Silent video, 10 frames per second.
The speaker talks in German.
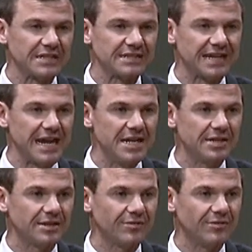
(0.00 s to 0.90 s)

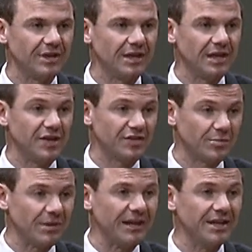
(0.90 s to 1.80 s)
erzählt, wie ich
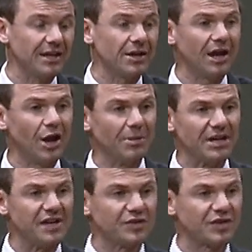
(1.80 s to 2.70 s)
zum lebendigen Glauben an
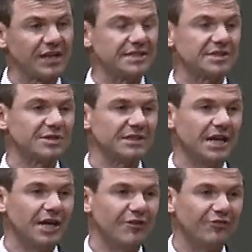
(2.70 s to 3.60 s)
Jesus Christus
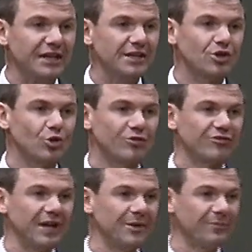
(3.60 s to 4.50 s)
finden
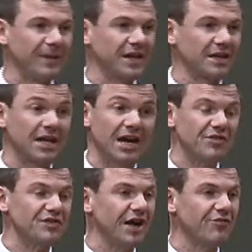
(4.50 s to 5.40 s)
durfte. Ich hatte
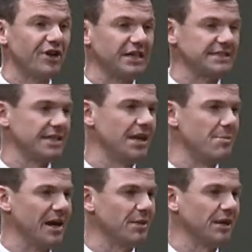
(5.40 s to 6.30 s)
ganz andere Ziele in
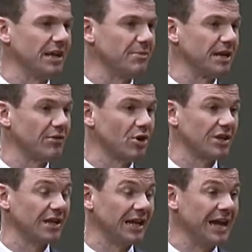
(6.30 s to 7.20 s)
meinem Leben. Ich
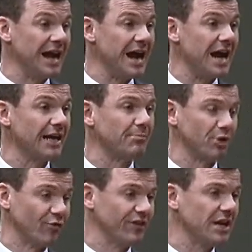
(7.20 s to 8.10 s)
wollte eine
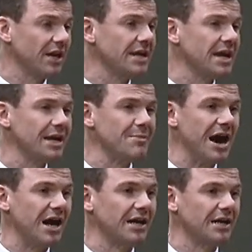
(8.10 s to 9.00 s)
Profikarriere
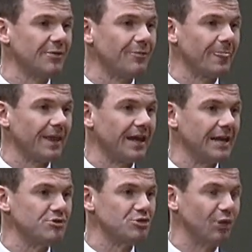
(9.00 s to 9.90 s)
machen
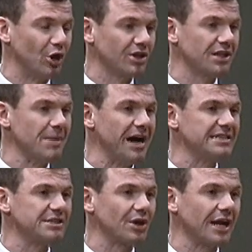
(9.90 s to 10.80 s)
im Sport, im
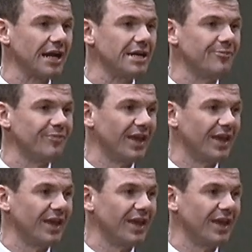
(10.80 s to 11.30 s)
Eishockey.